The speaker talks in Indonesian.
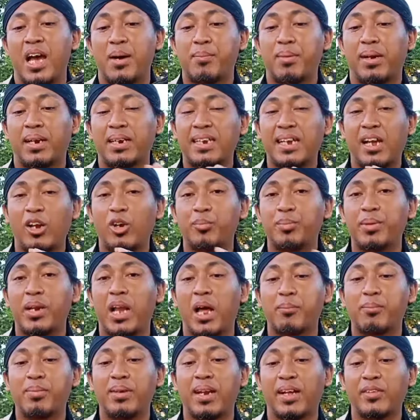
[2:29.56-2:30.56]
apalagi kalau
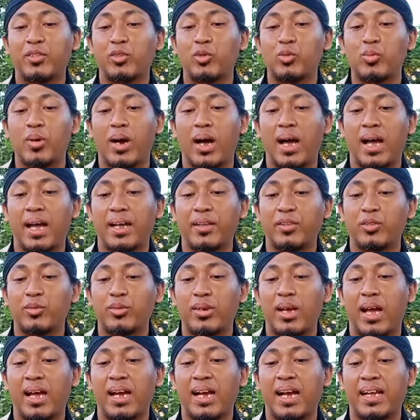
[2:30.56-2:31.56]
bila-bila tua itu
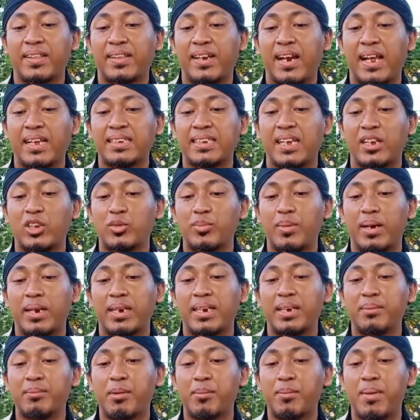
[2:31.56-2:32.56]
nggak nggak terasa cuma
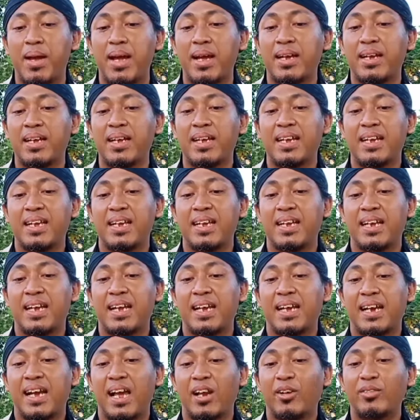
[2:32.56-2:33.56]
ini memang
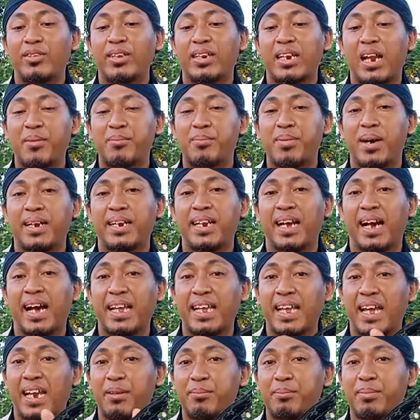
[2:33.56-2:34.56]
kalau diraba ada
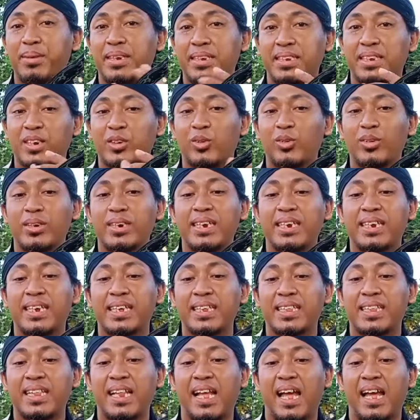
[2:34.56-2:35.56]
kayak lebih cekung
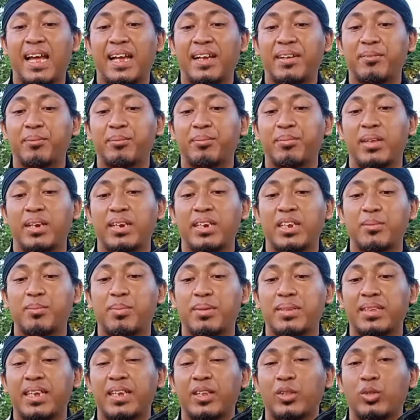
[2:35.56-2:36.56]
dikit lah jadi
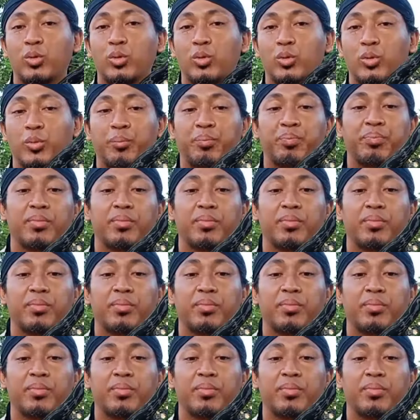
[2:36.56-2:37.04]
seperti itu